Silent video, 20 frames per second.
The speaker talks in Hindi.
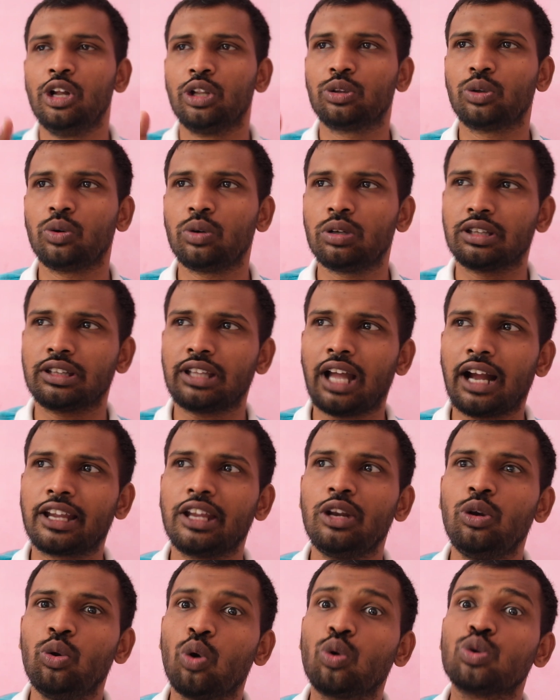तो ताकि
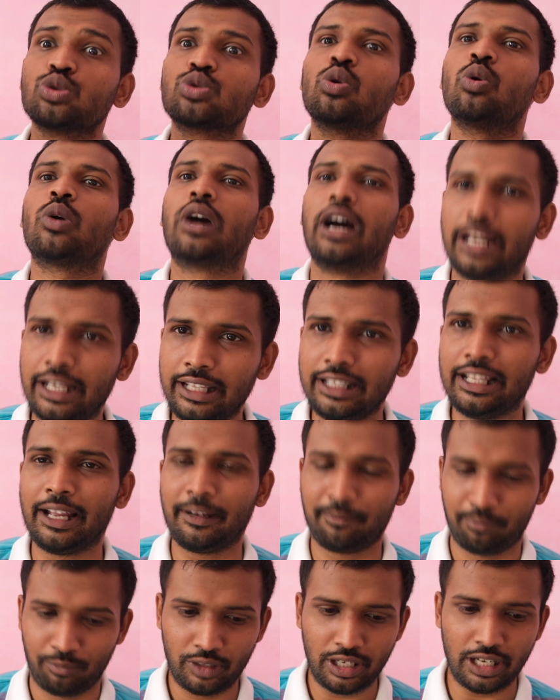लोग उसको खरीदें
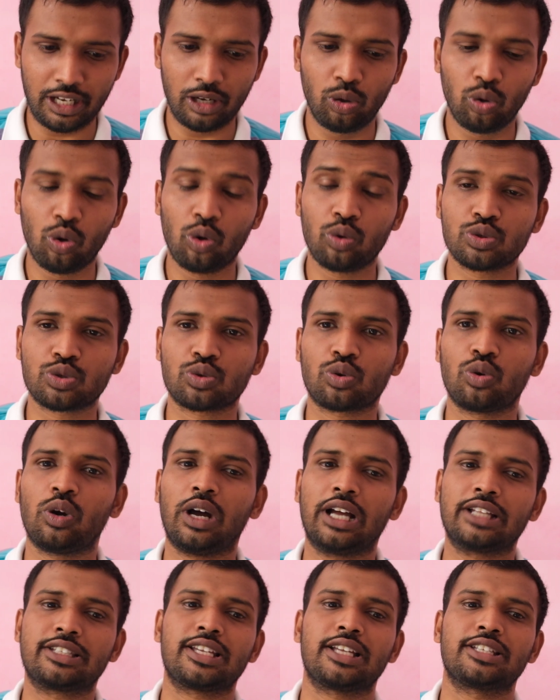ठीक है लोग उसको
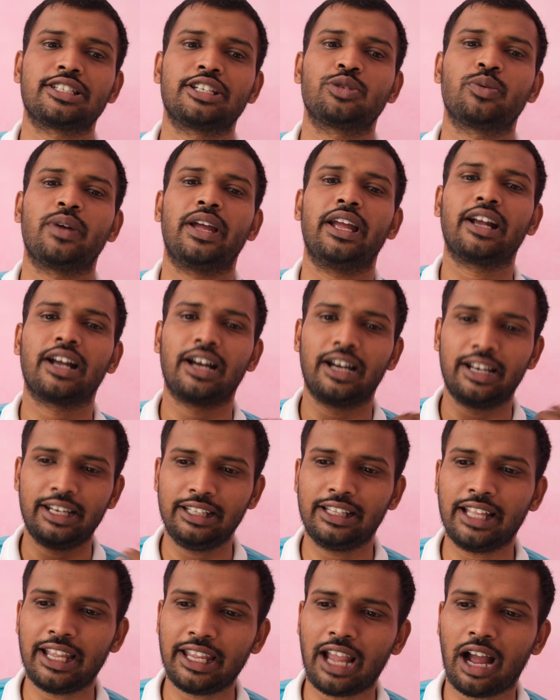अच्छा से जो है
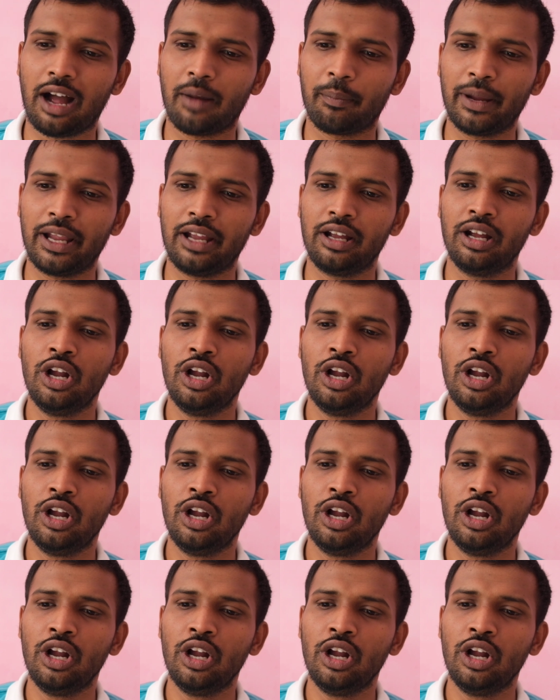खरीदे यहाँ पे